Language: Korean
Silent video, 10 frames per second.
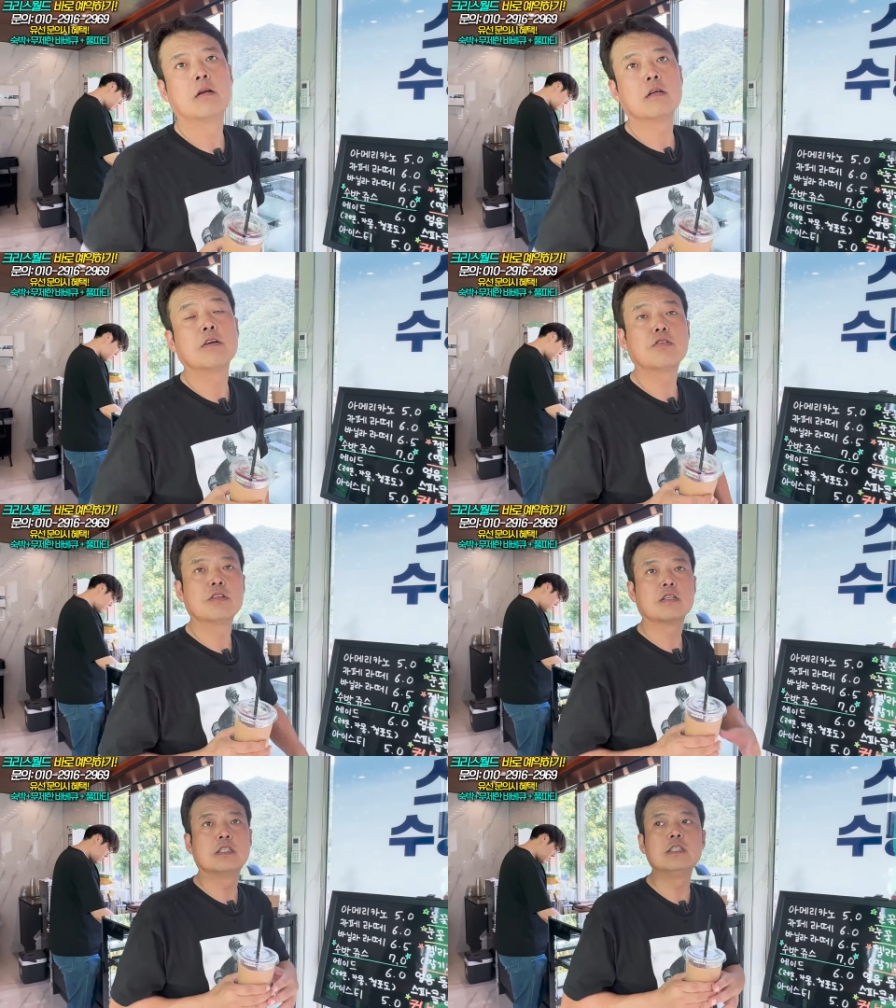그래서
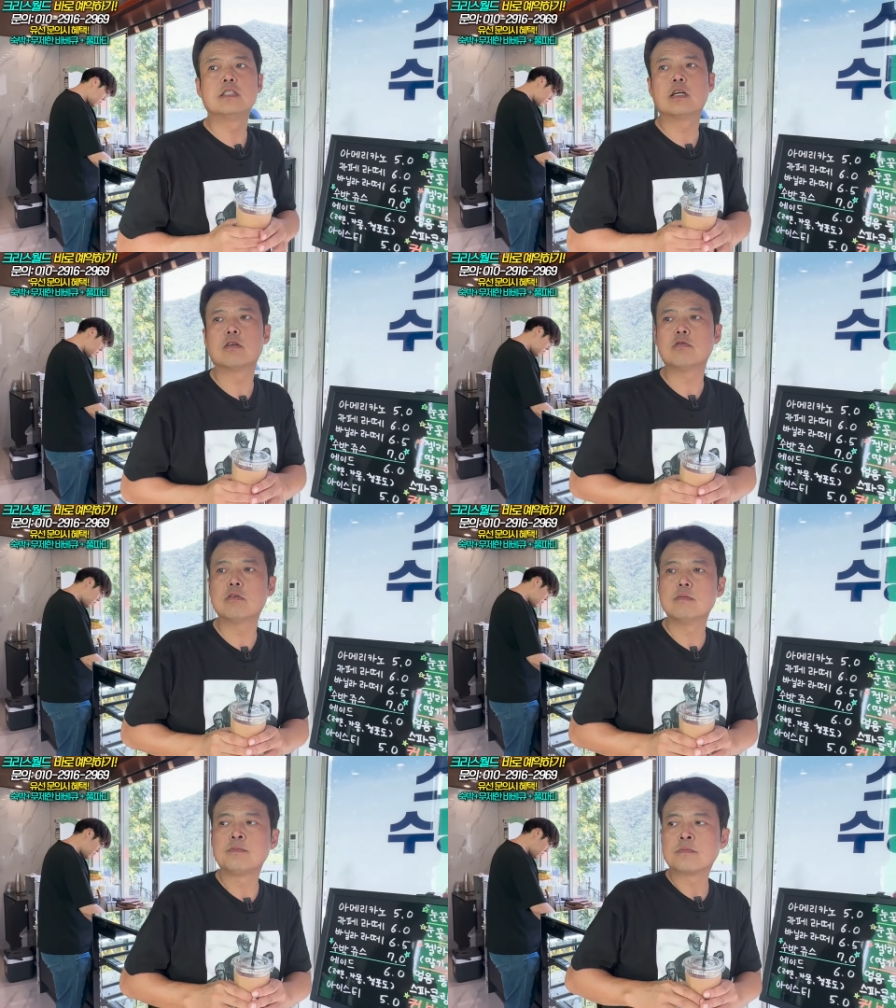그냥 진짜로
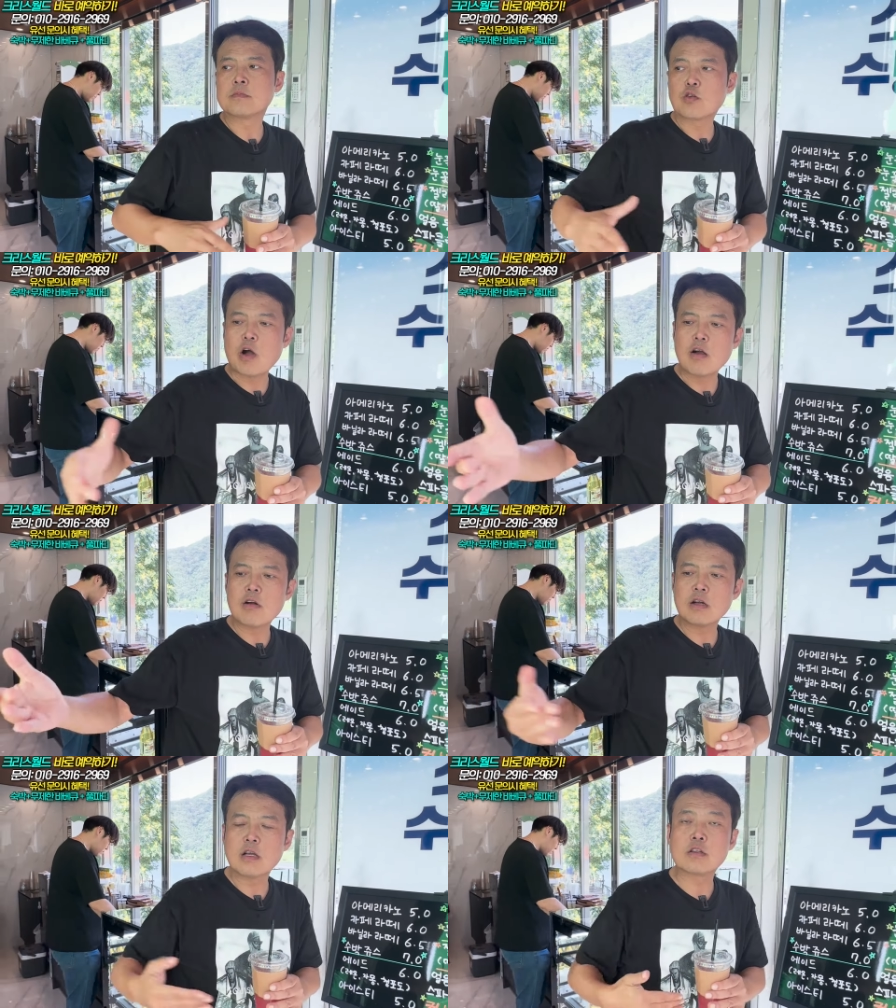
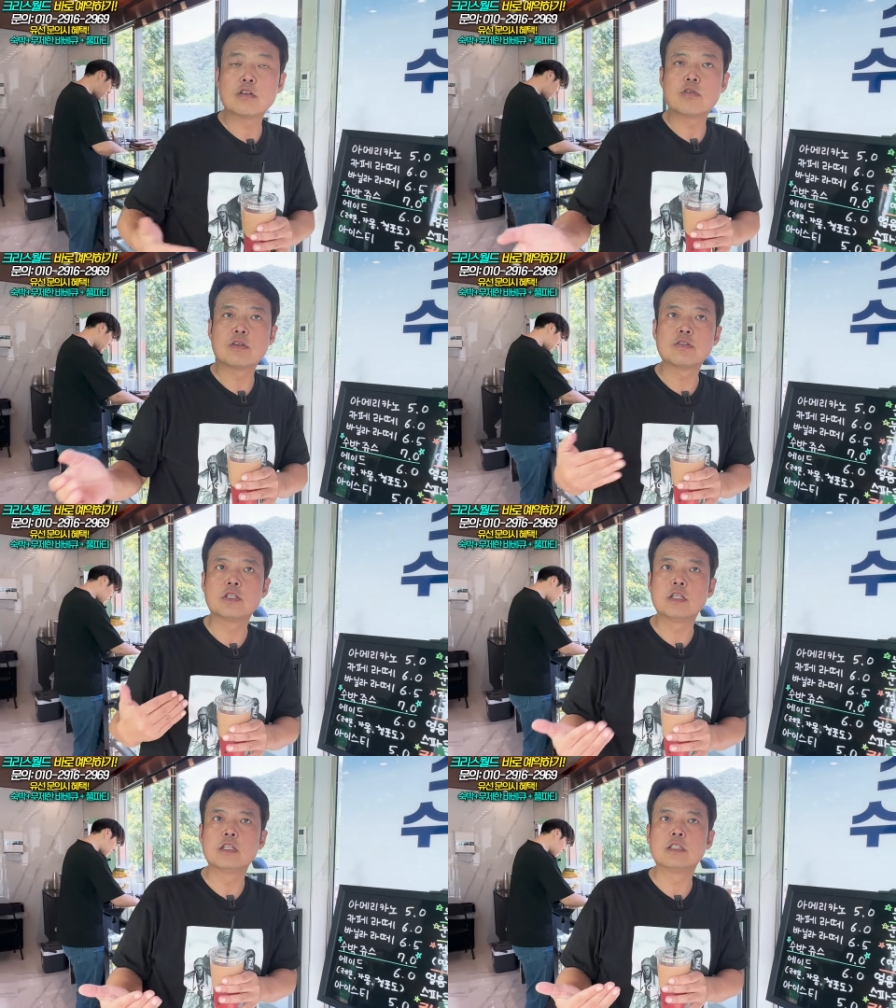관광객들도 와서
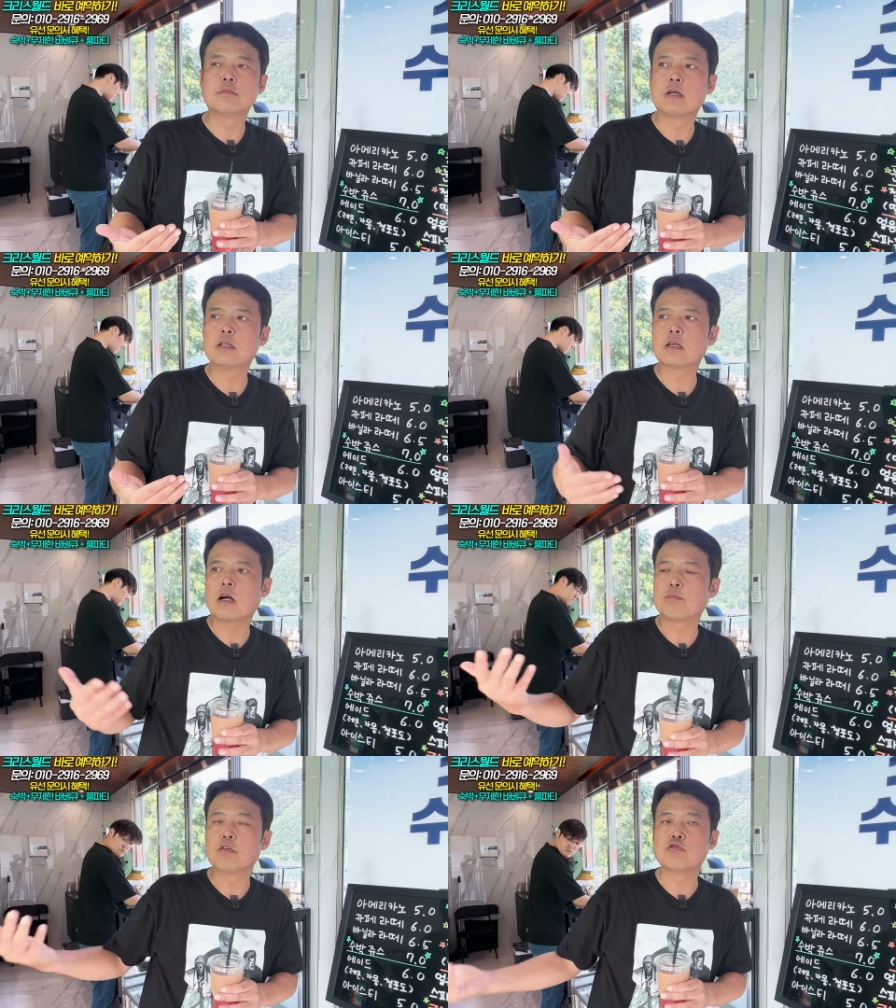즐기지만,
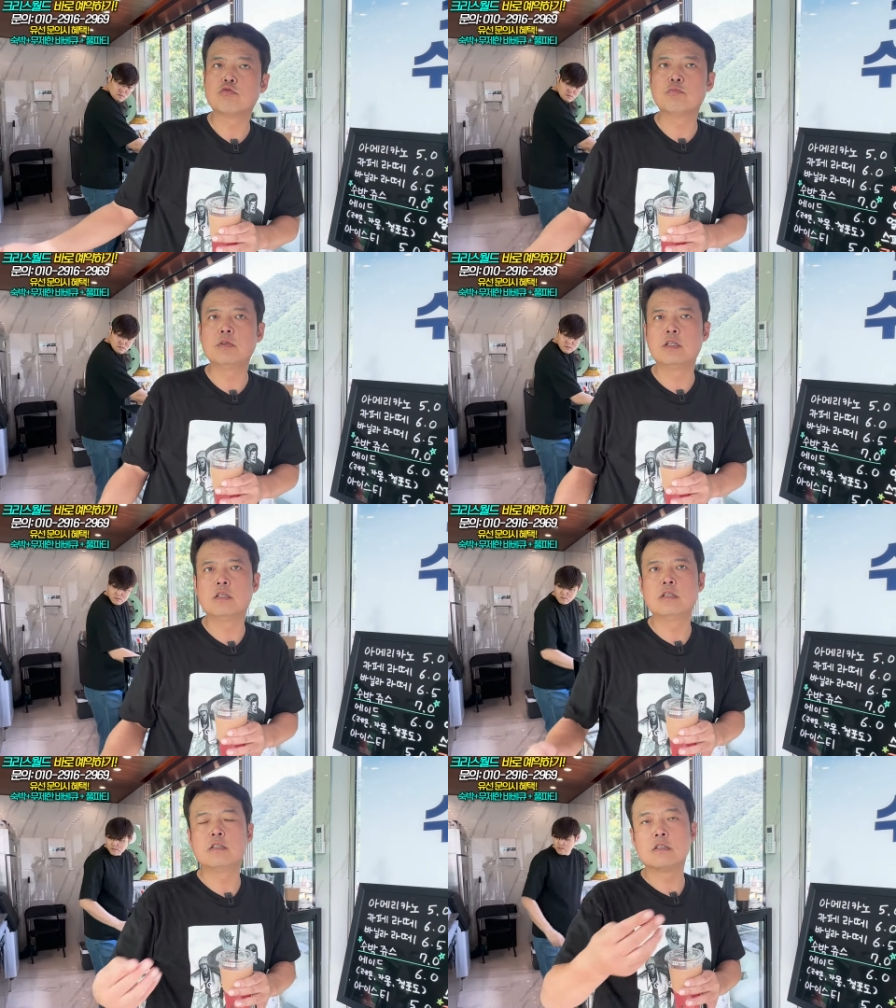가평
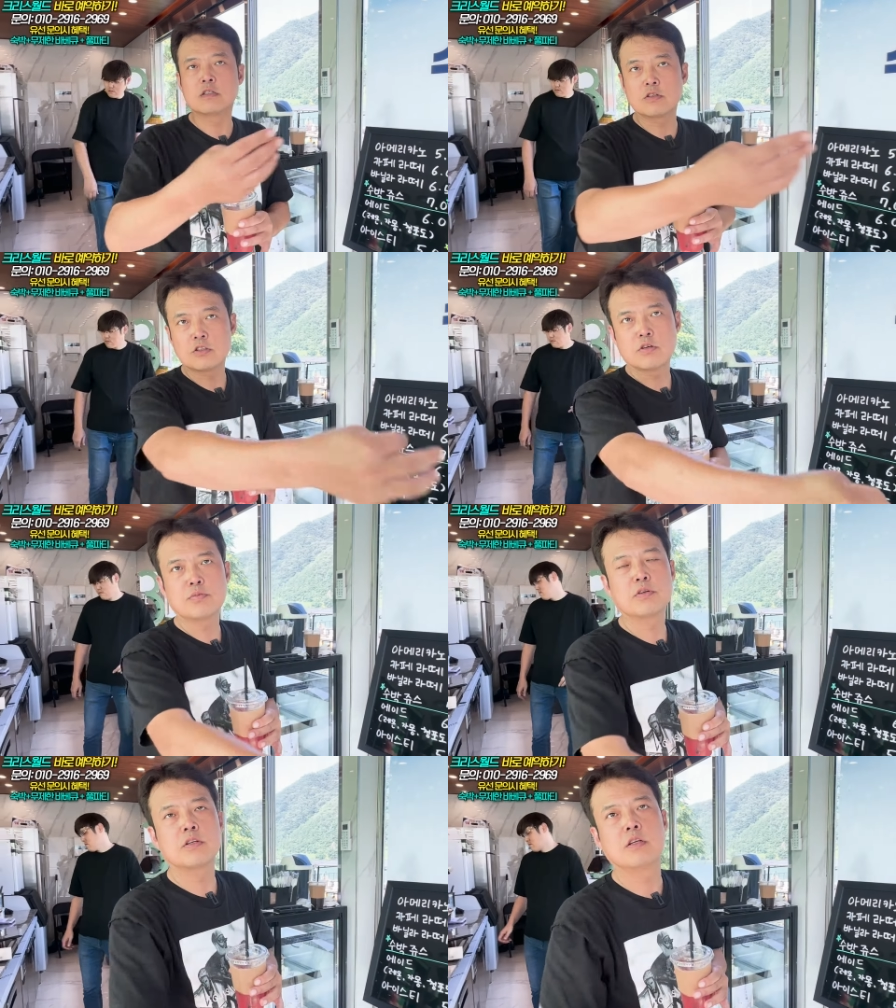국민, 저기
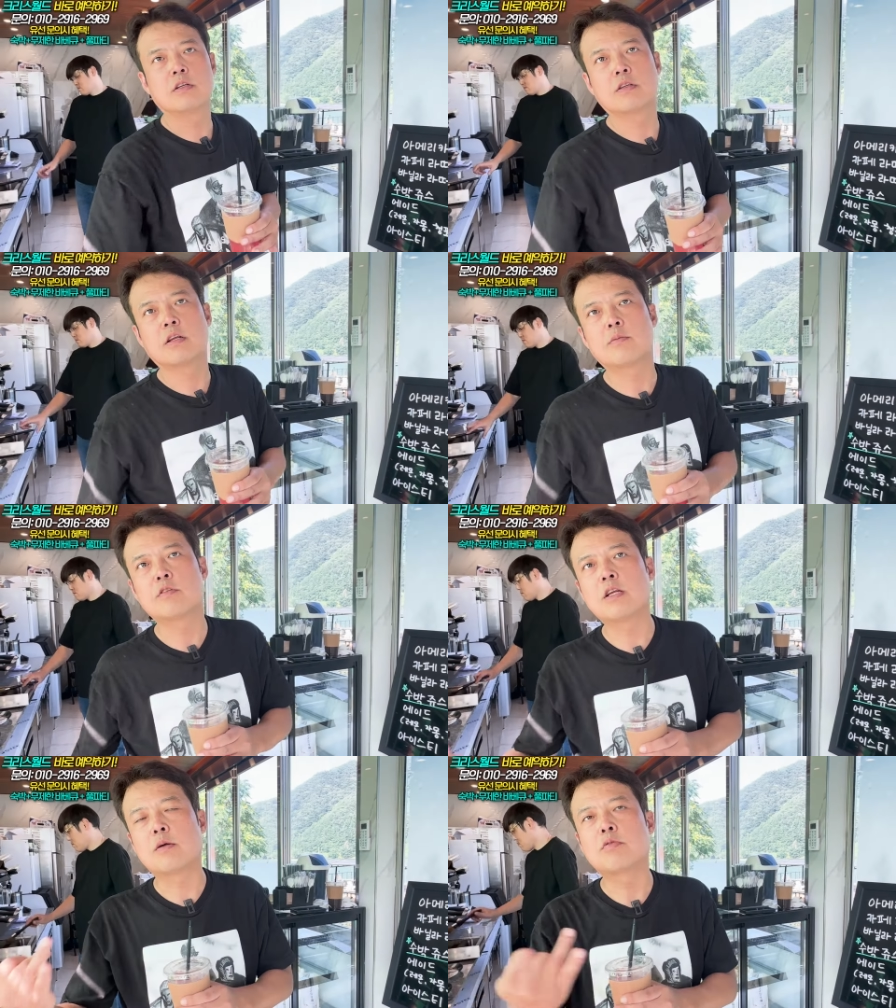청평의 사람들,
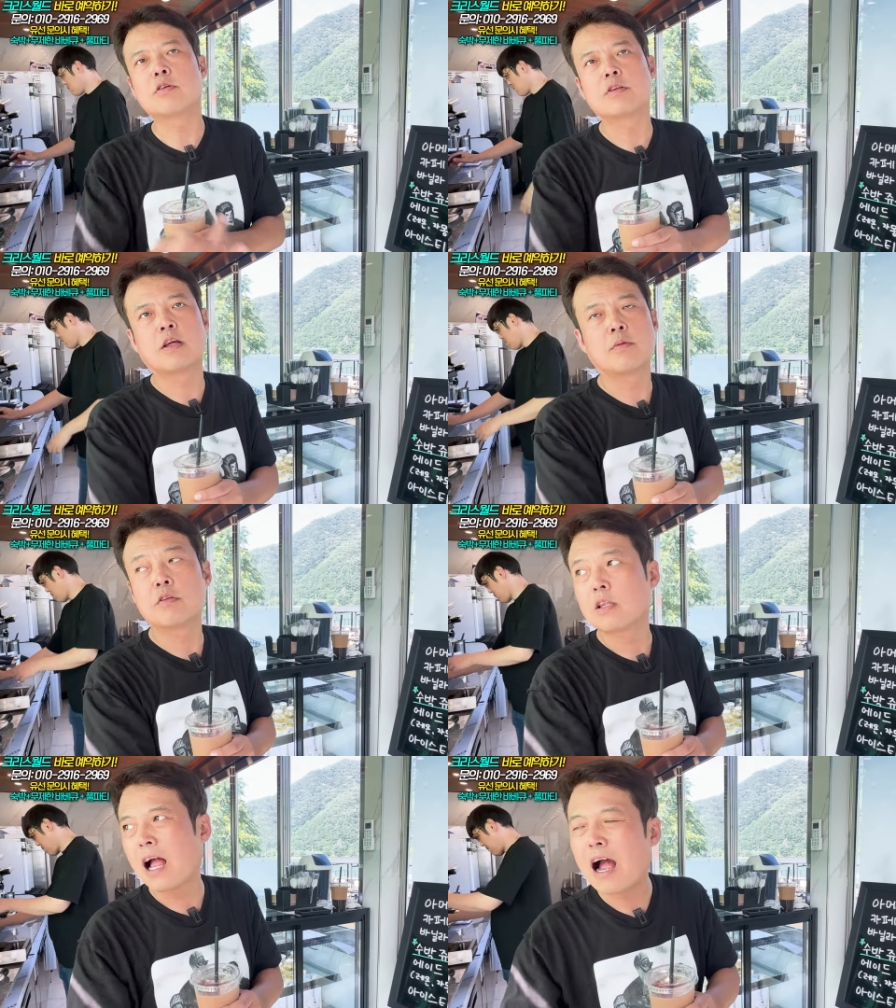양평의 사람들
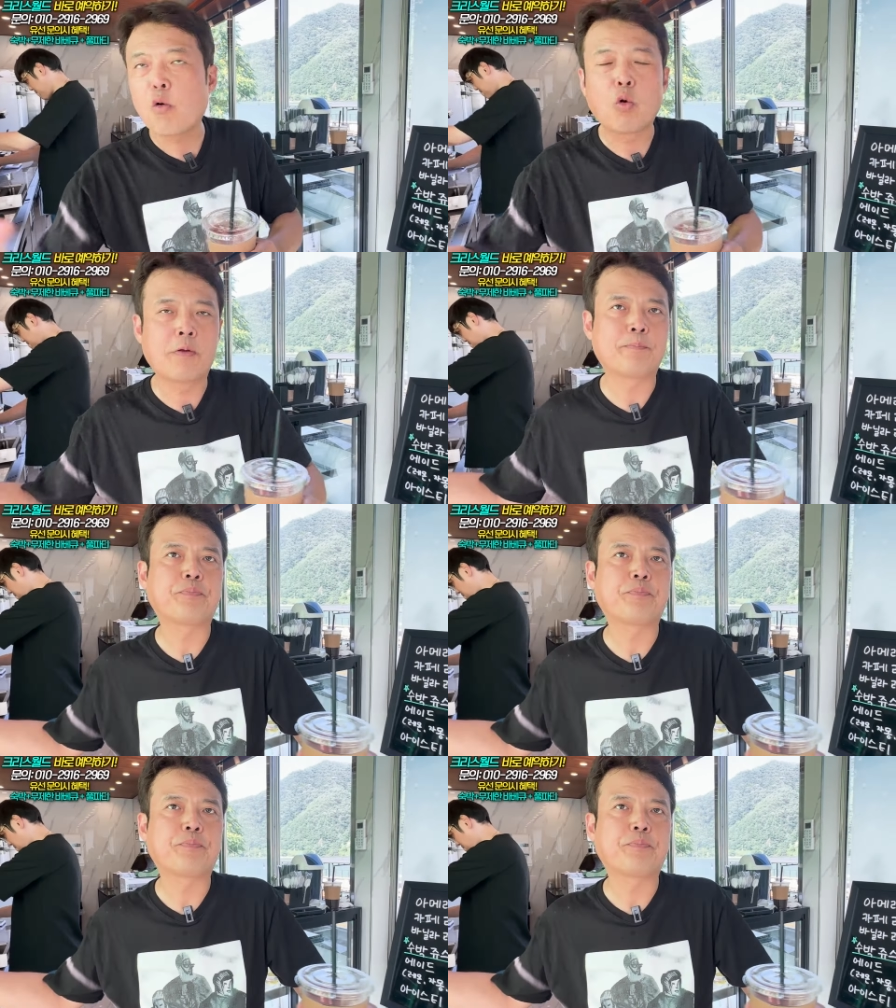다 오는,